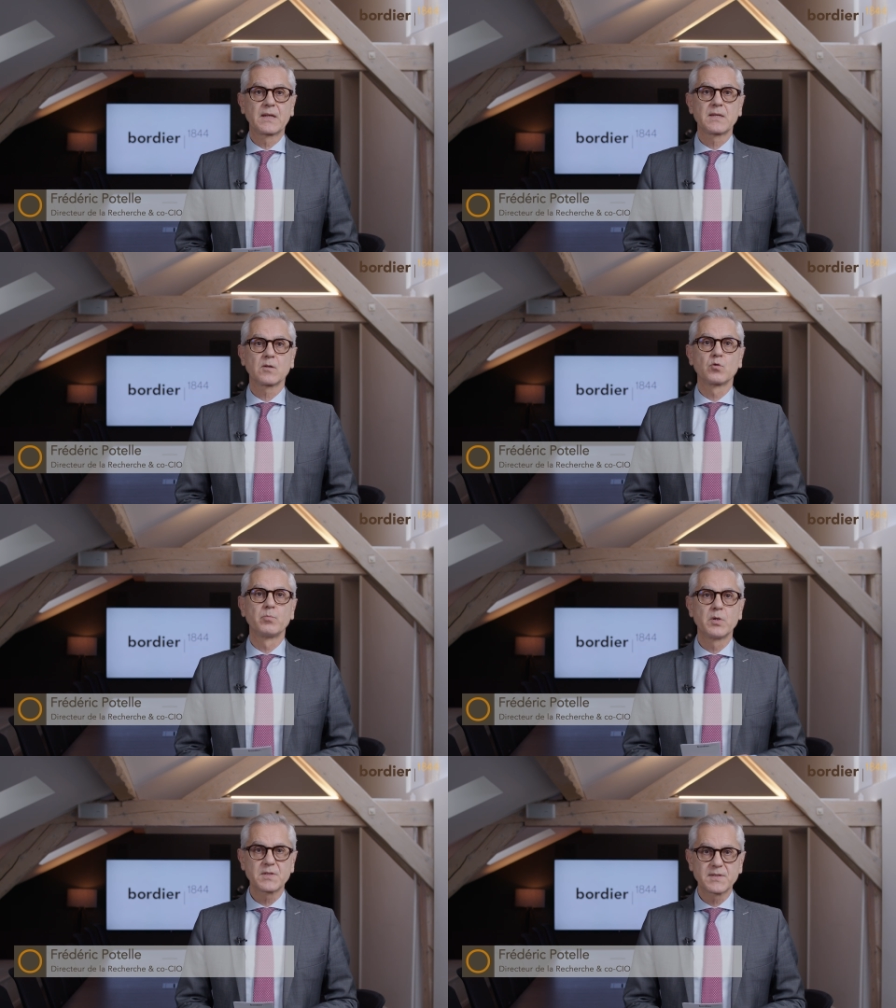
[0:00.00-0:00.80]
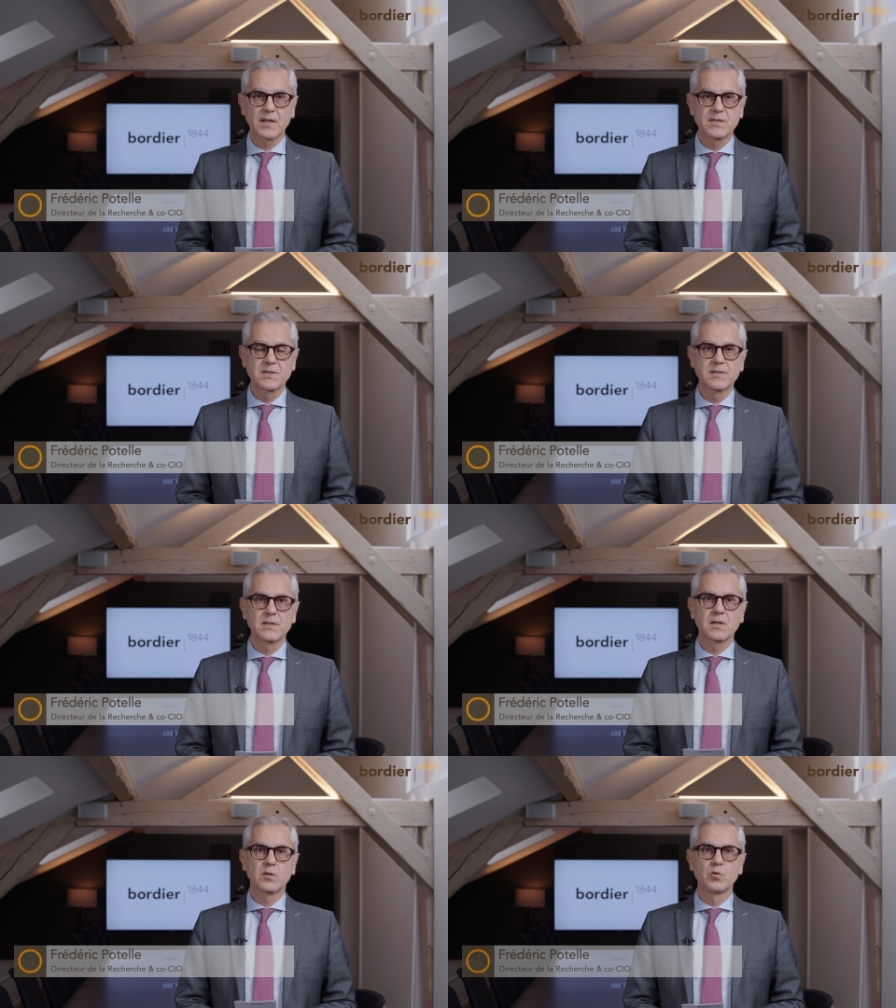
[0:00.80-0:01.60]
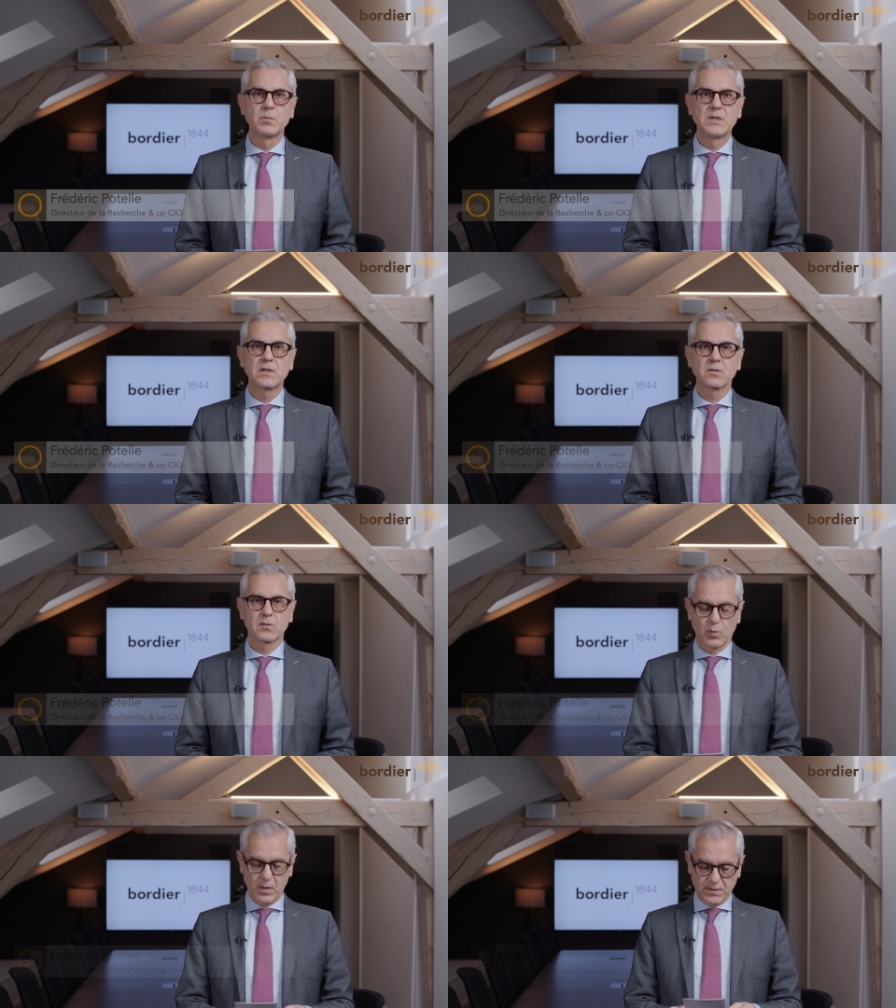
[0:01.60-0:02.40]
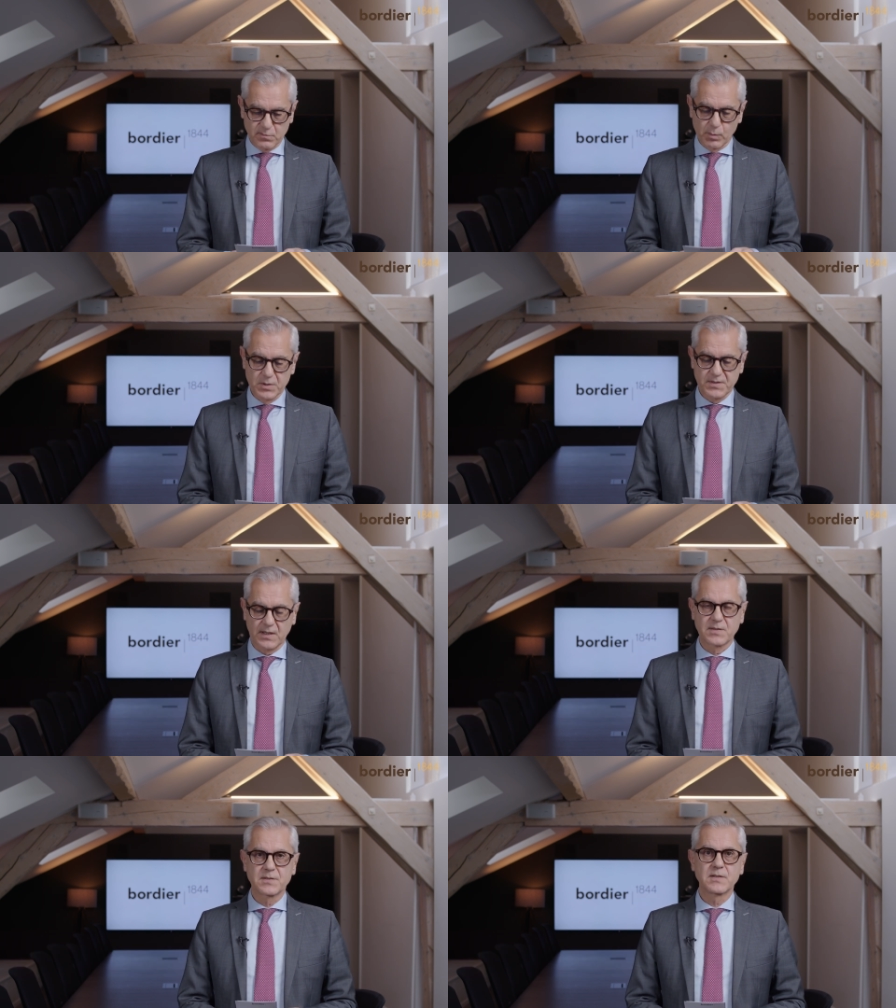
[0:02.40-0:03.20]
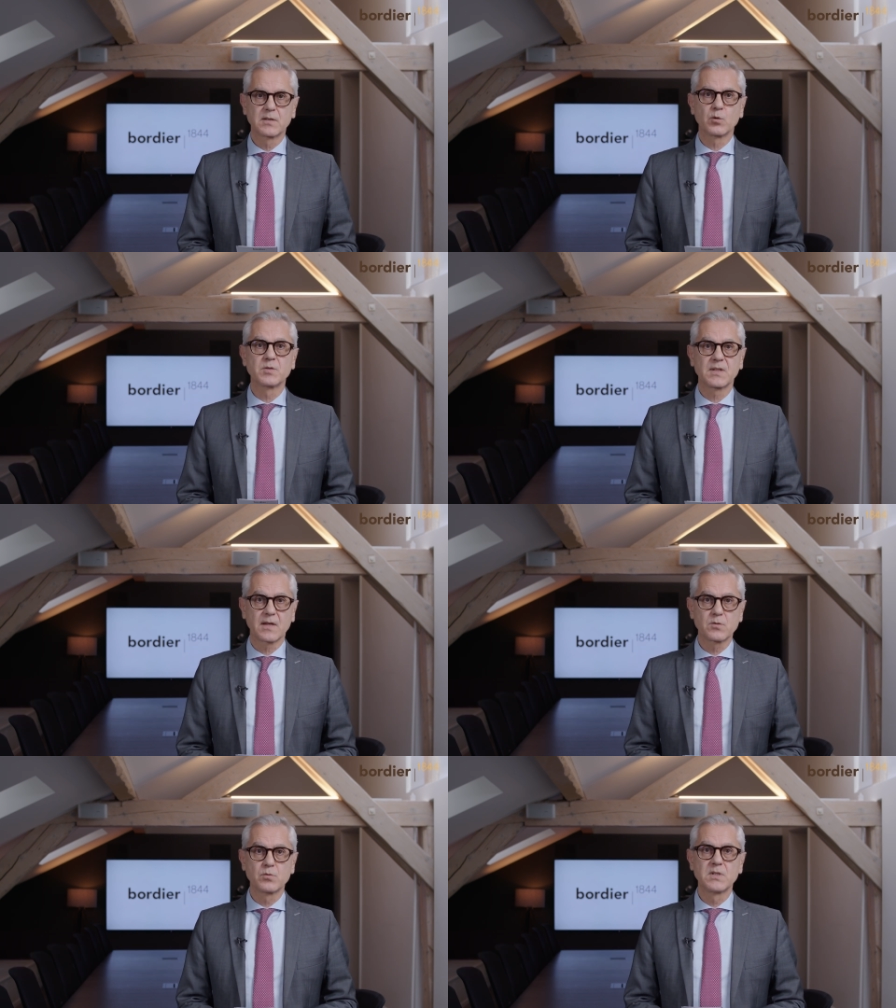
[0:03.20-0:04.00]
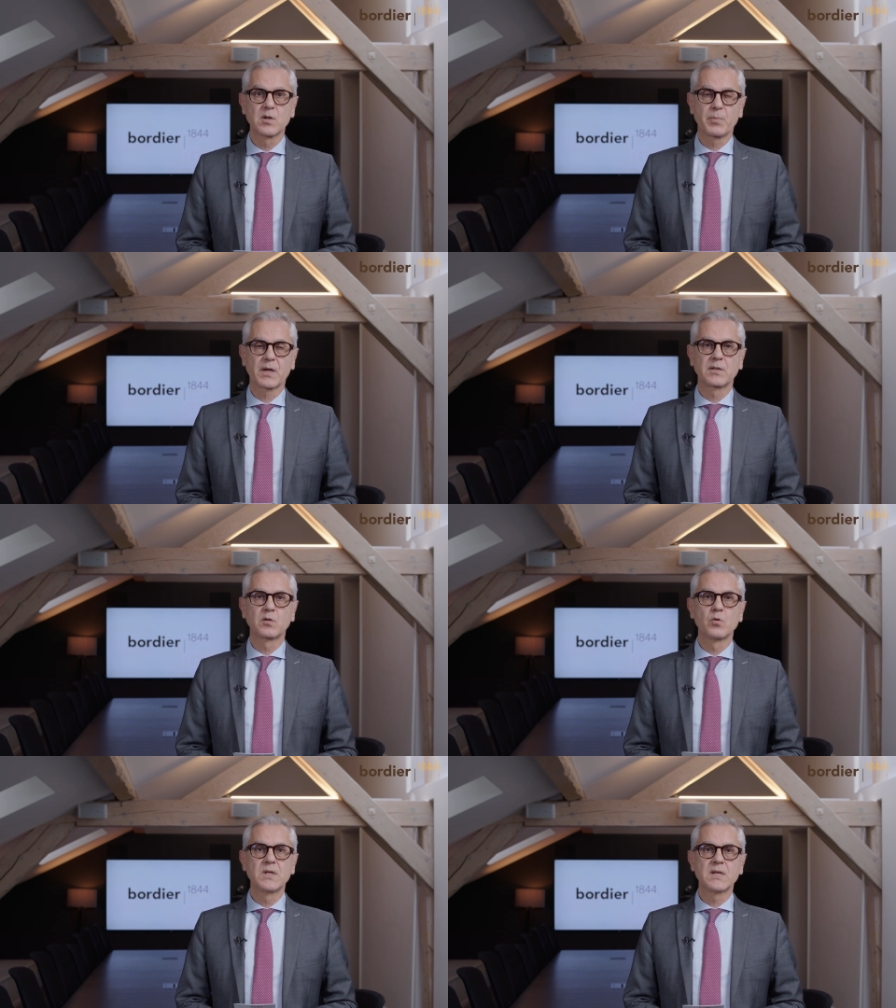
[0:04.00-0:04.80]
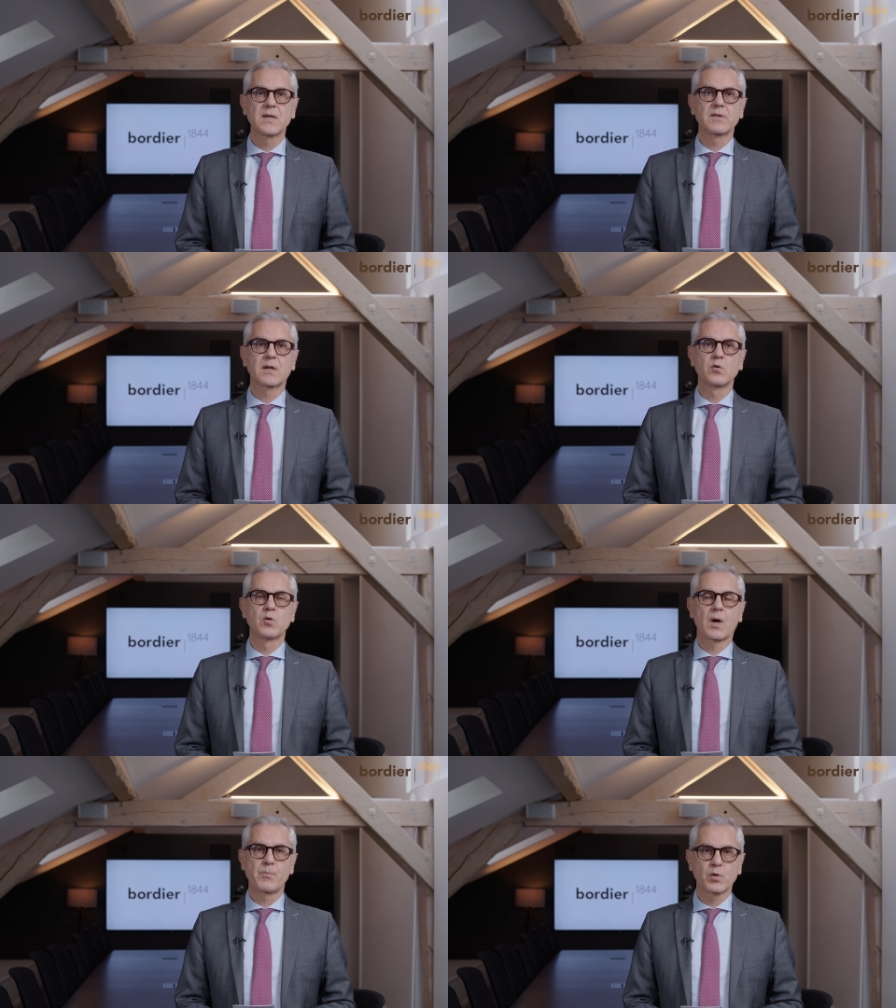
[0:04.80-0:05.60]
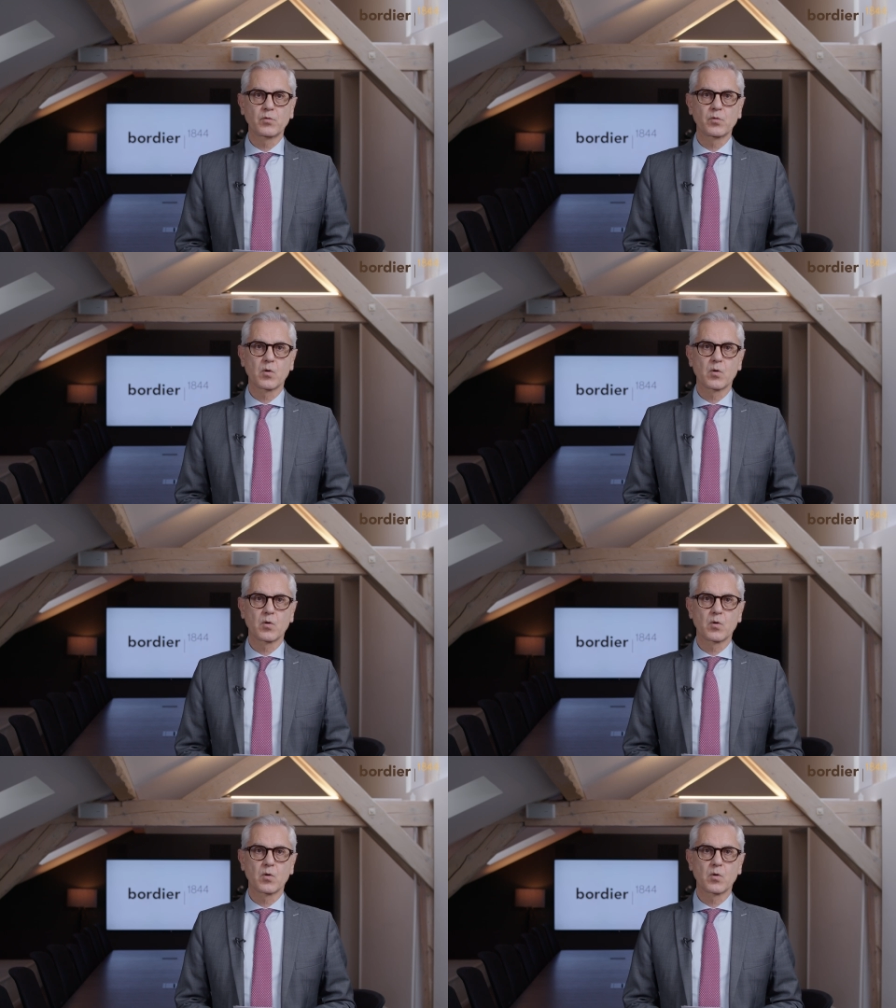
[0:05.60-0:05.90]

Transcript: dernière de bonnes statistiques économiques, euh, relativement bonnes statistiques aux États-Unis en particulier, avec le rapport sur